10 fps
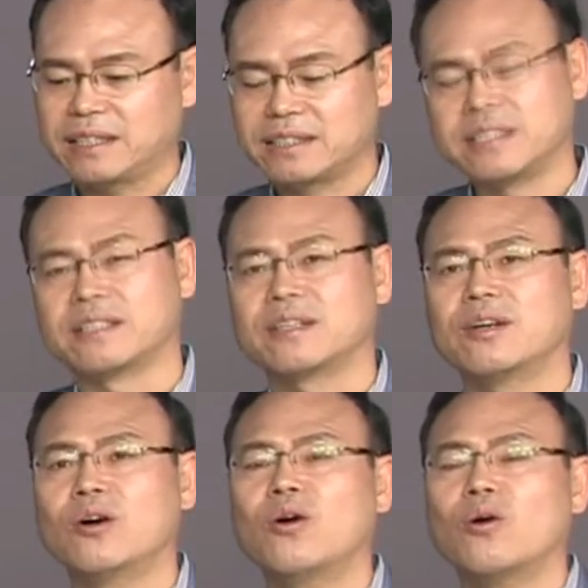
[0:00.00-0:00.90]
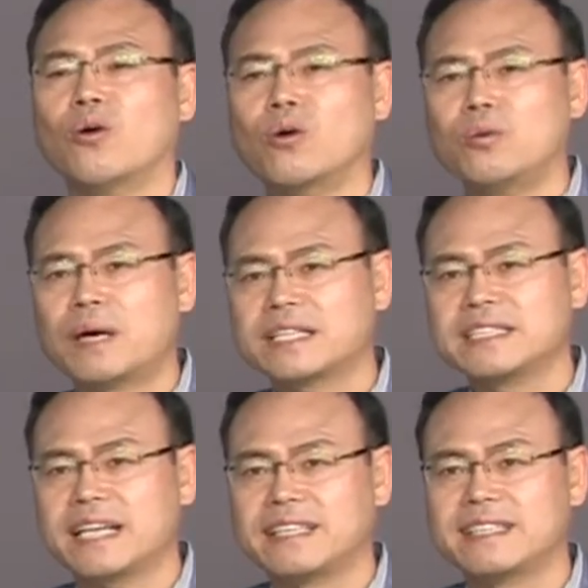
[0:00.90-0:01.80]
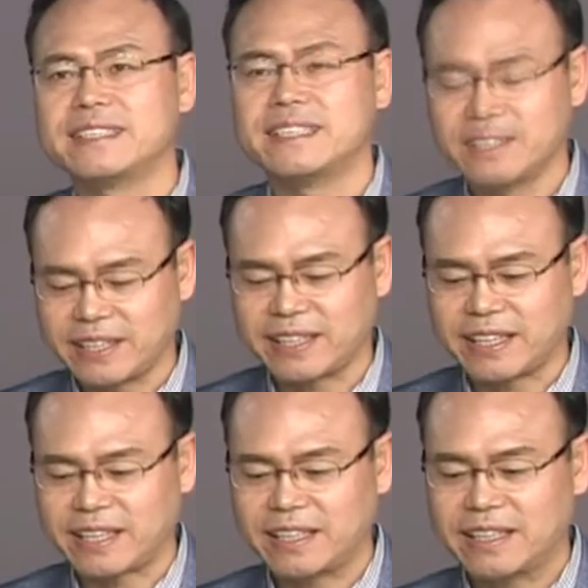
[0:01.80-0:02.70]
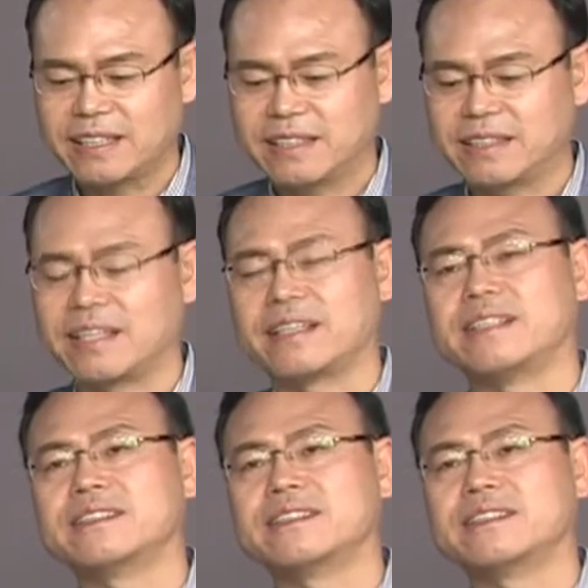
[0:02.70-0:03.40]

즉, 올바르지 않는 리더에게 예,